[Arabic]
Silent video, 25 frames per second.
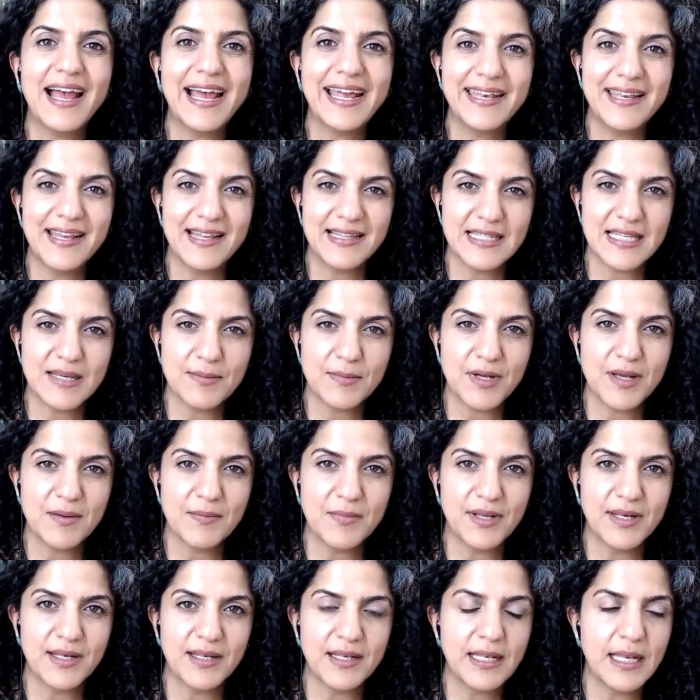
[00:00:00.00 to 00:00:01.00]
عنه
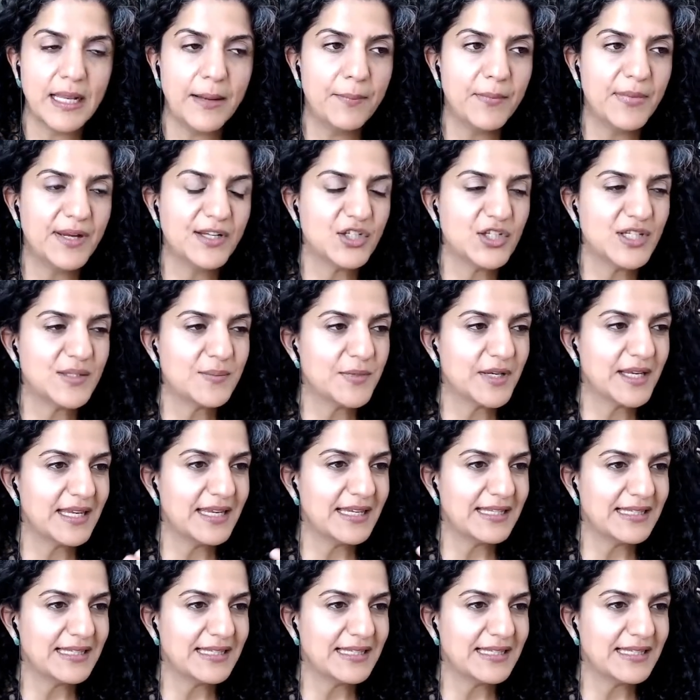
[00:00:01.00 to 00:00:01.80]
تماما لما جسمك